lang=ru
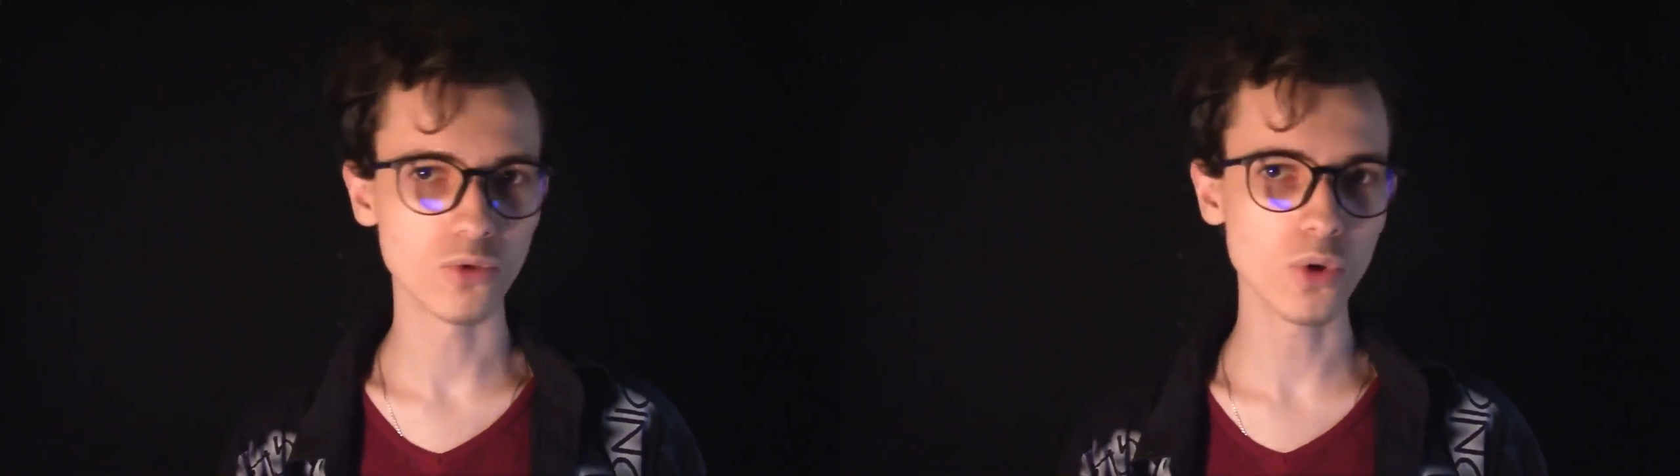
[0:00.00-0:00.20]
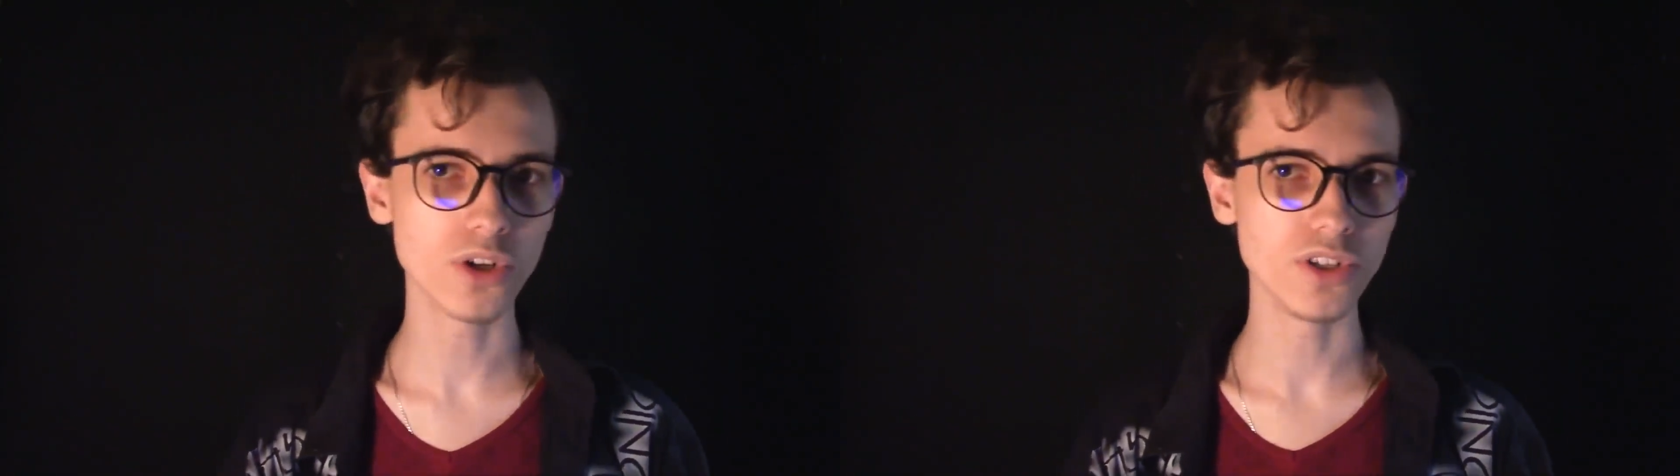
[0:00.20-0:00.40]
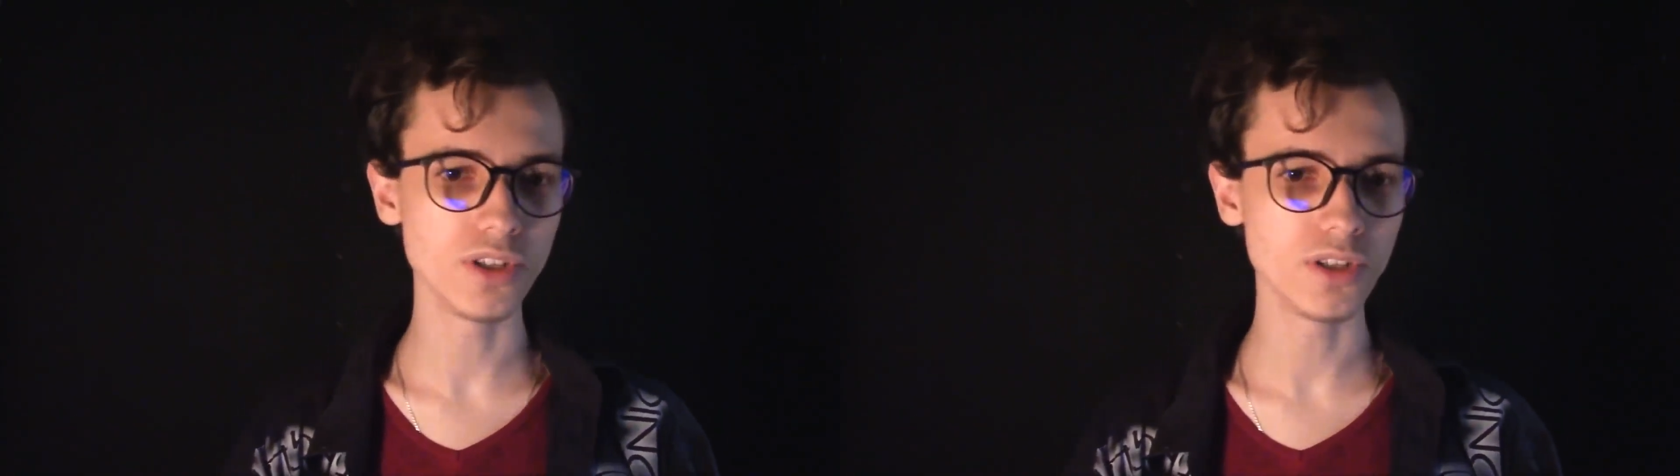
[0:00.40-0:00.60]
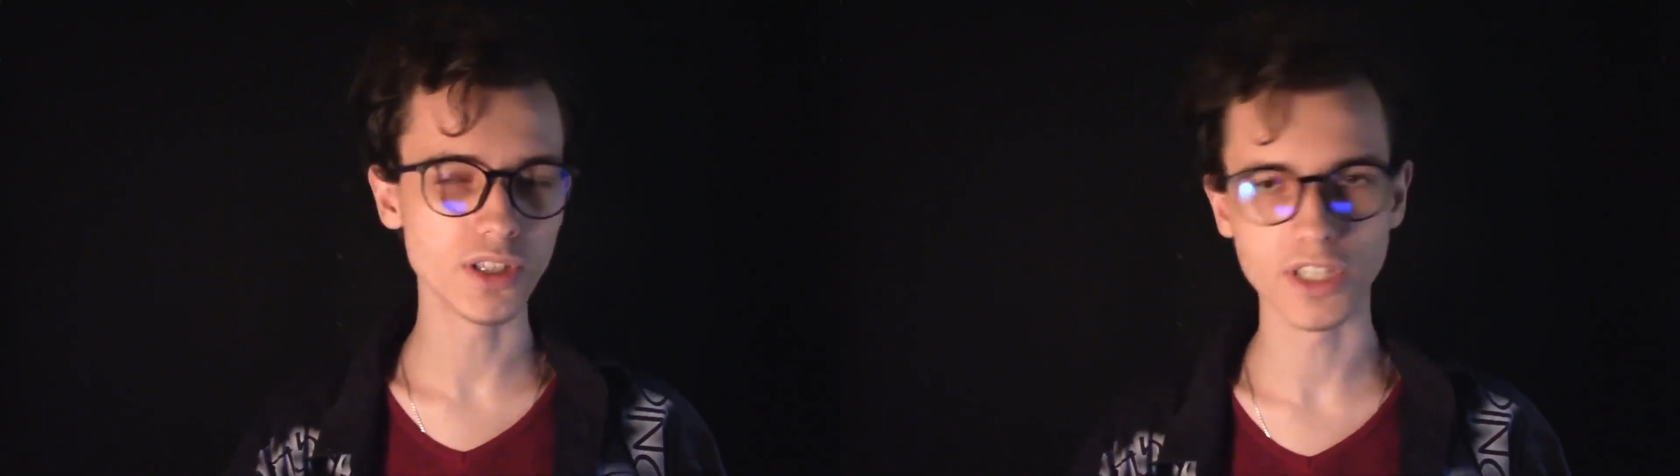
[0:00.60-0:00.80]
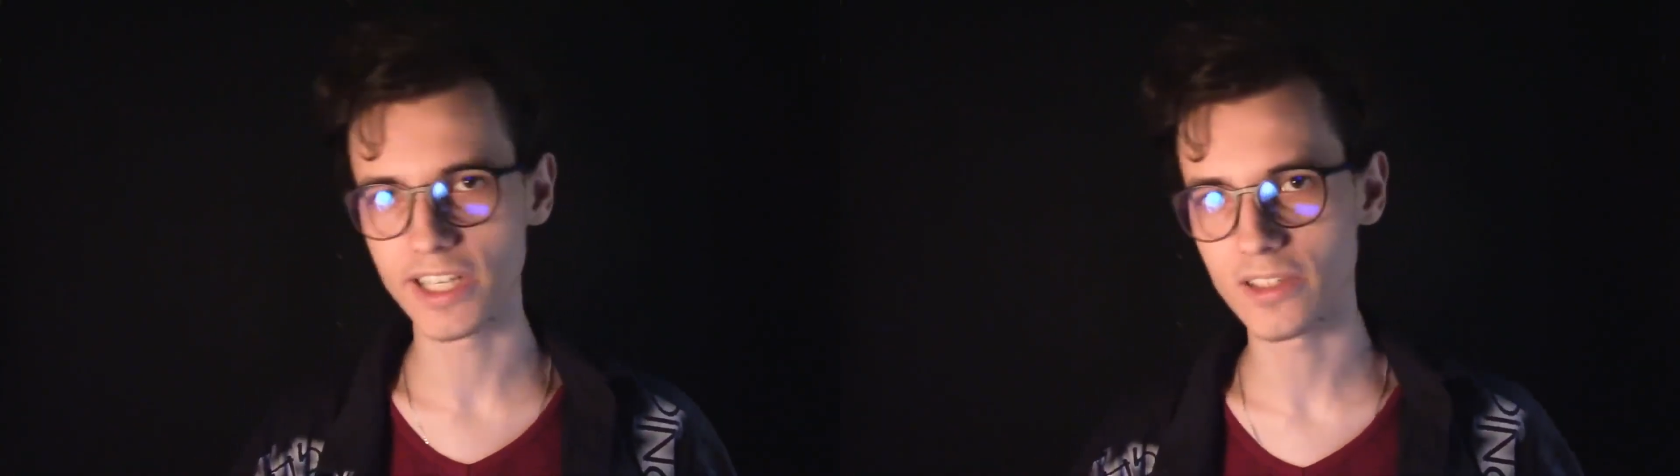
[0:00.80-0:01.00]
то
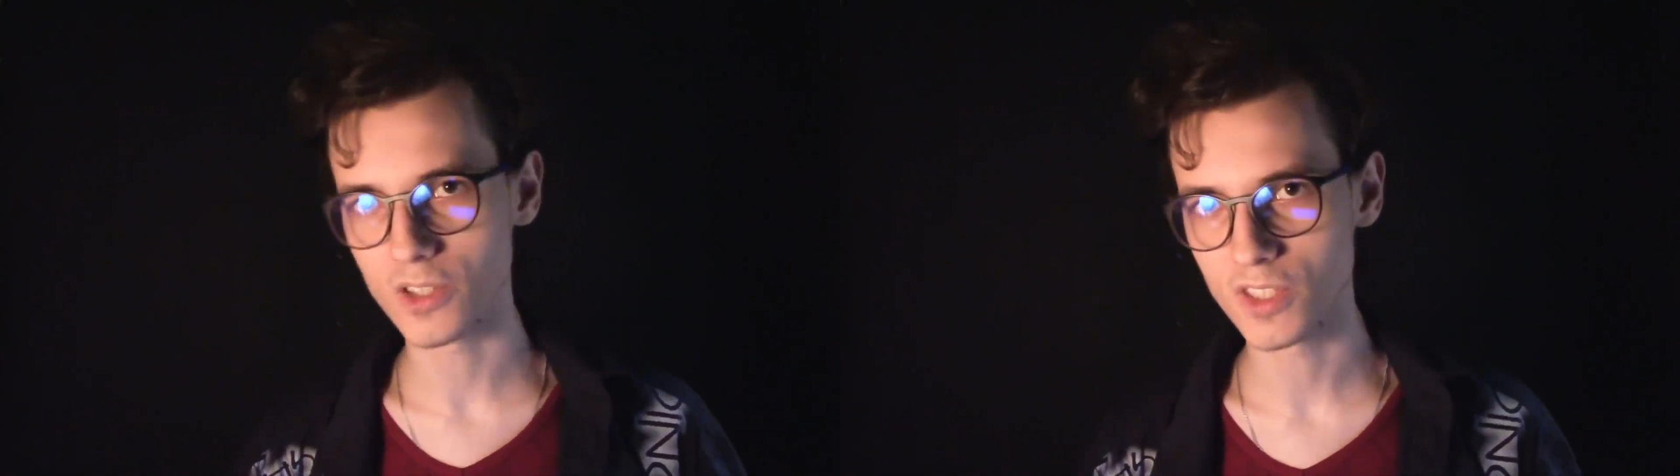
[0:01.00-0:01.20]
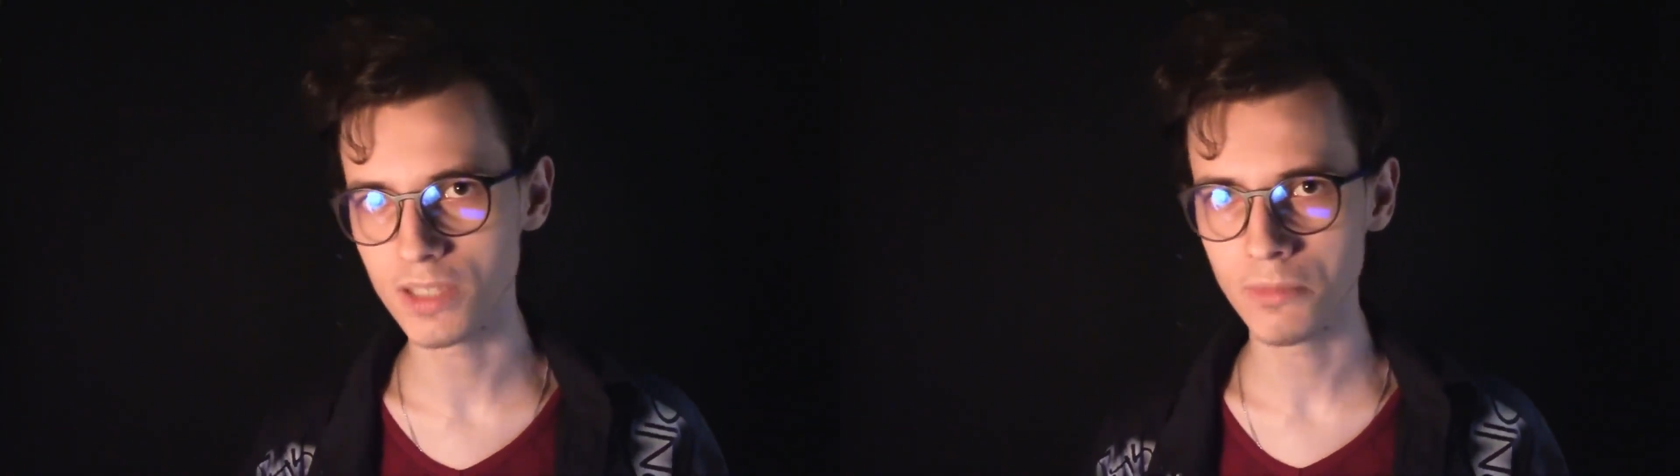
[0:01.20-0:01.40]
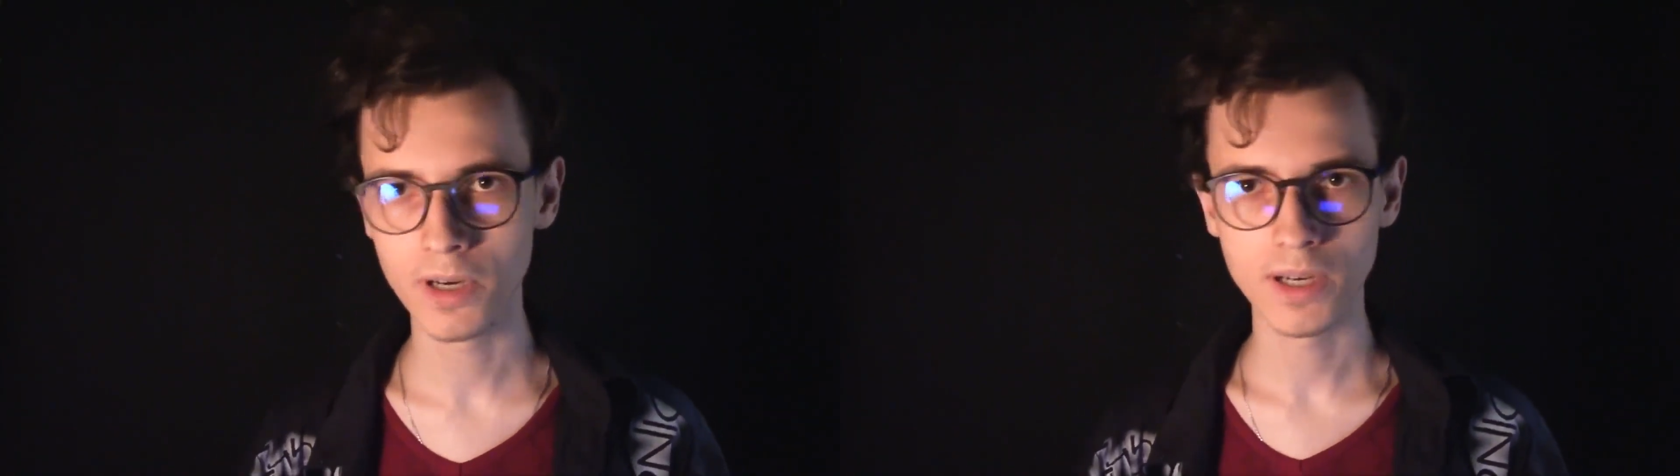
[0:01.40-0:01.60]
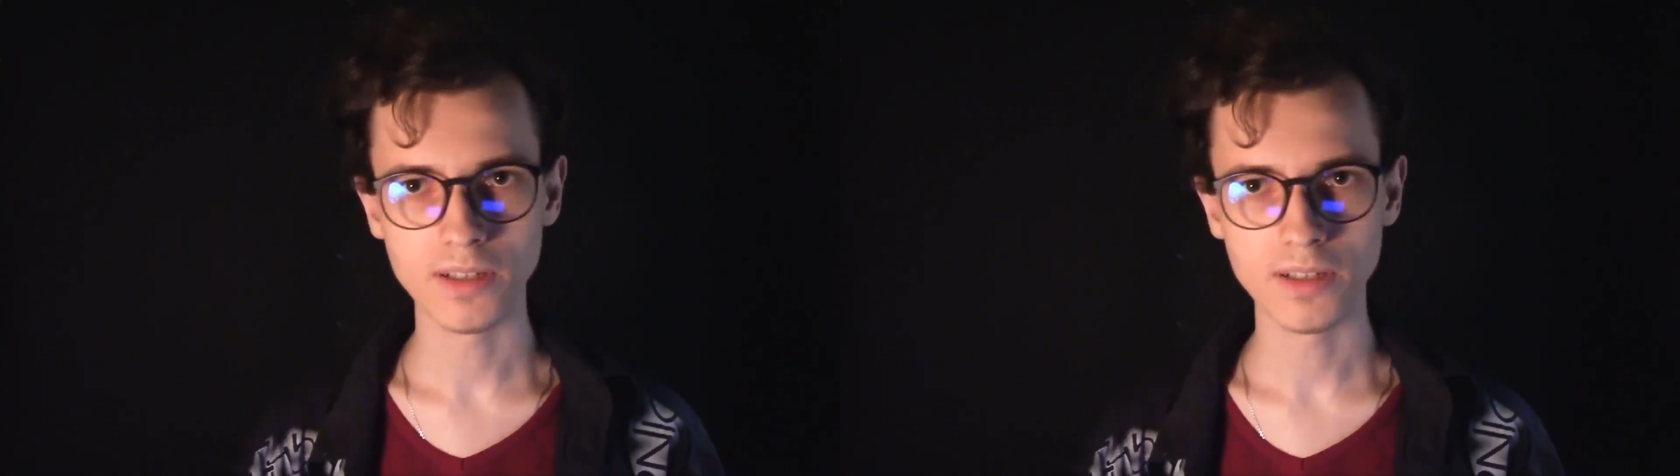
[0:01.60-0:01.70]
и хрен с ним,